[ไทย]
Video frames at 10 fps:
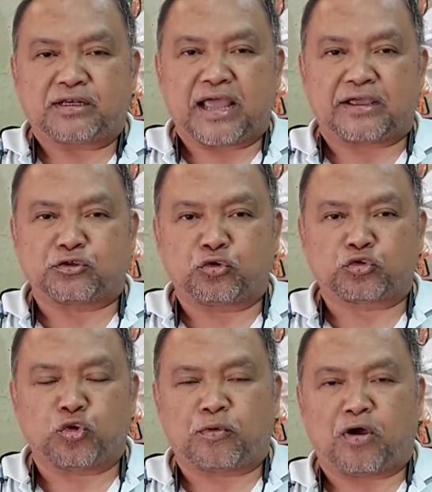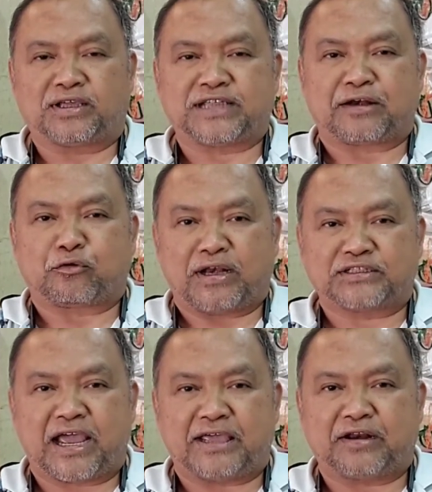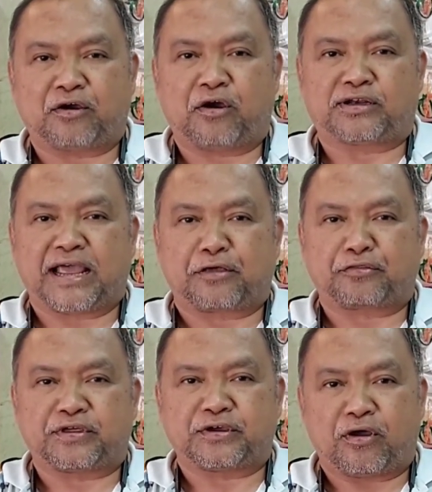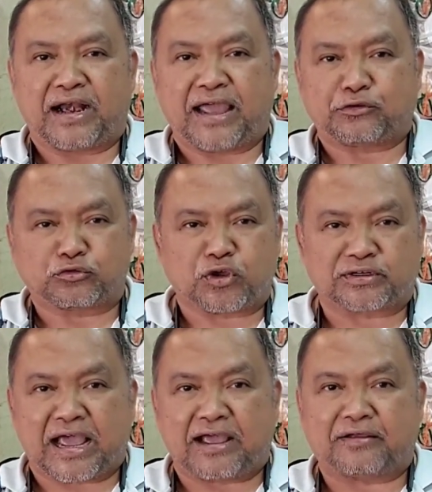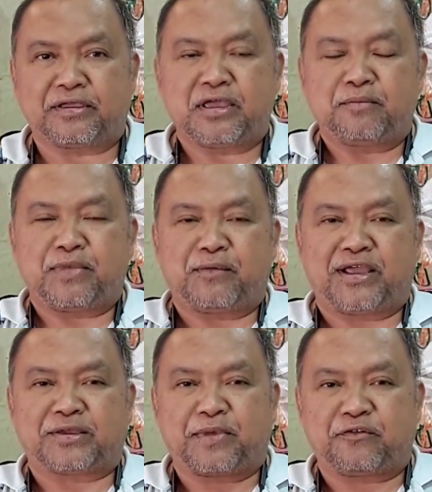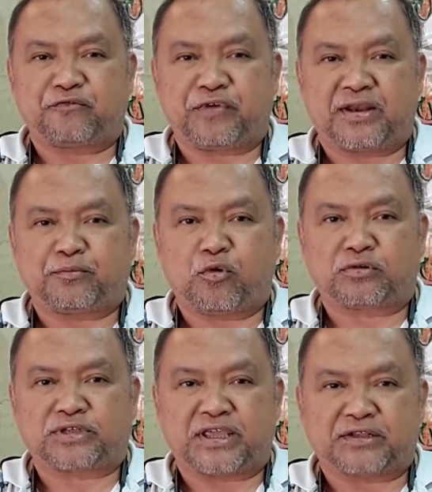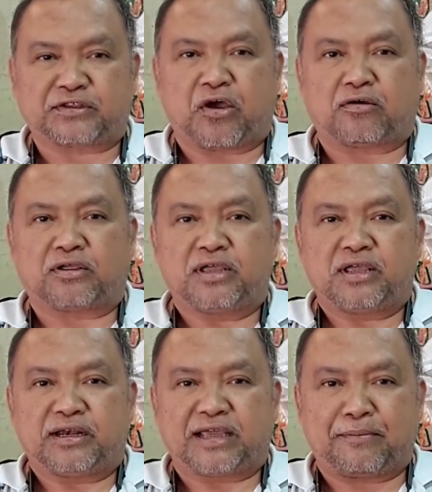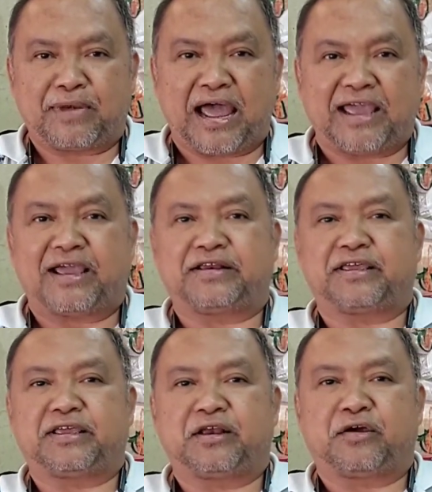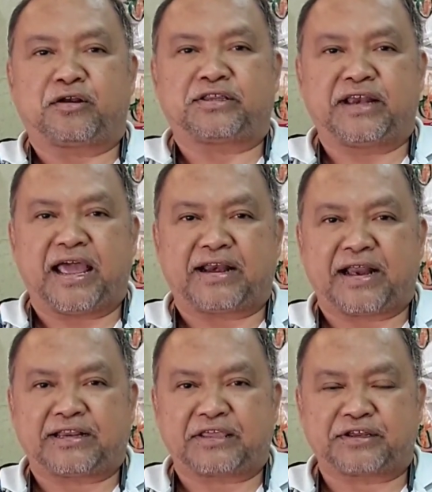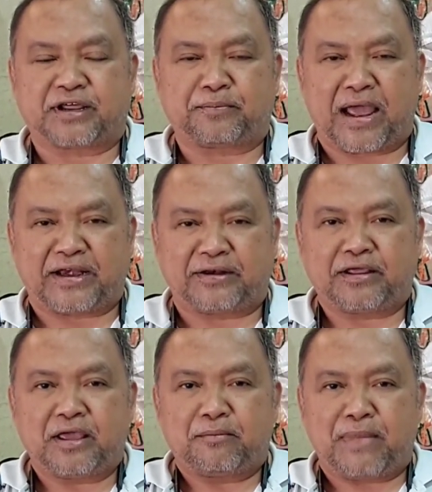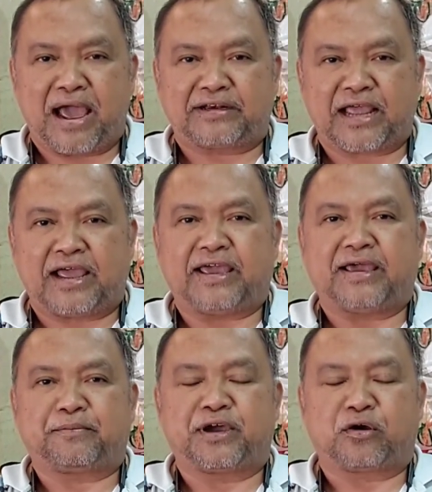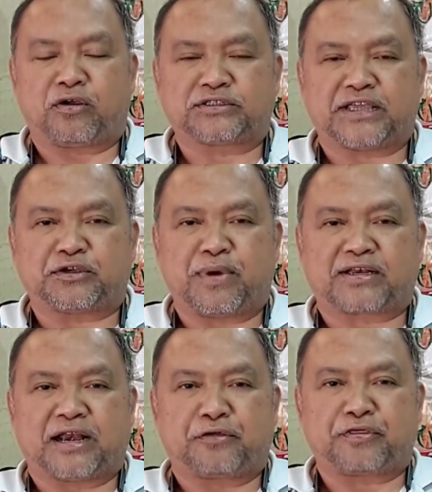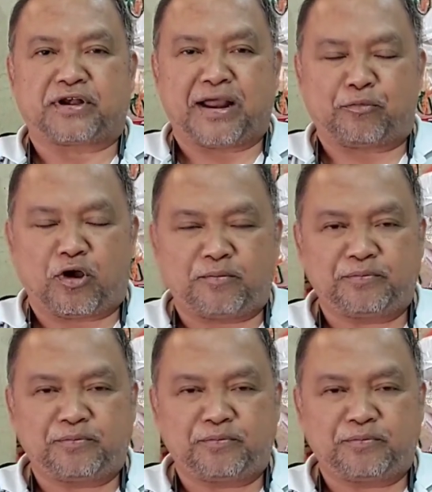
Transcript: ทาง YouTube ของอาจารย์ขวัญชัย แล้วก็ทางสื่อออนไลน์ทุกช่องทางไม่ว่าจะเป็น Facebook TikTok นะครับลายไอดีแล้วก็ที่หน้าร้านไทยเจริญพาณิชย์บ้านท่าแห่อำเภอของชัยจังหวัดกาลสินครับผม